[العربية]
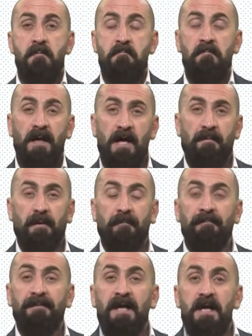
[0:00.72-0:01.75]
مرحبا
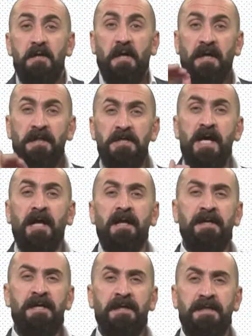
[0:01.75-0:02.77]
رح نيجي
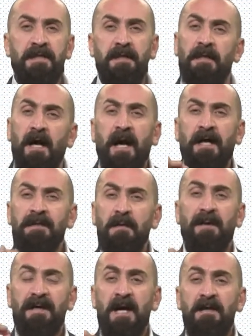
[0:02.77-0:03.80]
هلا نحكي عن
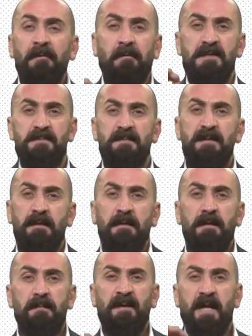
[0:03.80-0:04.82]
البيان الرسمي
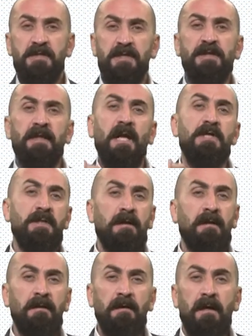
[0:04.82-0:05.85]
لمنهجية
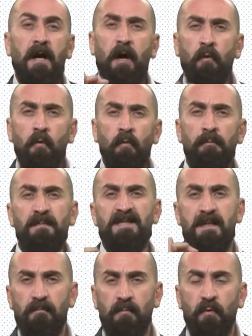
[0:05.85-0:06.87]
الأجايل أو
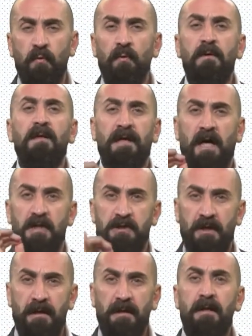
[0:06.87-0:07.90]
بسموه
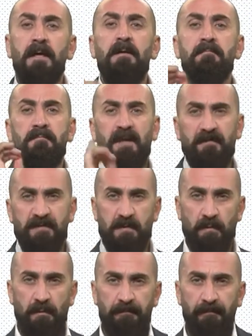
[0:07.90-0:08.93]
الأجايل
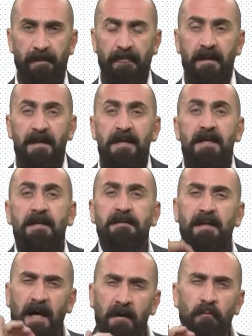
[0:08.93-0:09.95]
مانيفستو
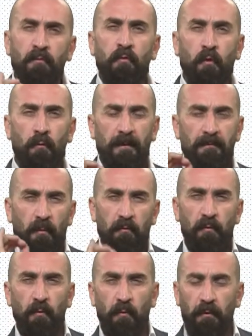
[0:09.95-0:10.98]
تعالوا ندخل
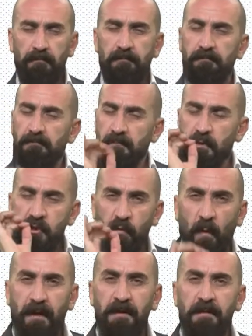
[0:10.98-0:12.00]
بالموضوع
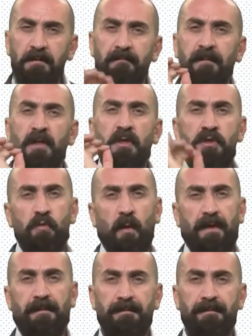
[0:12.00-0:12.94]
شوي شوي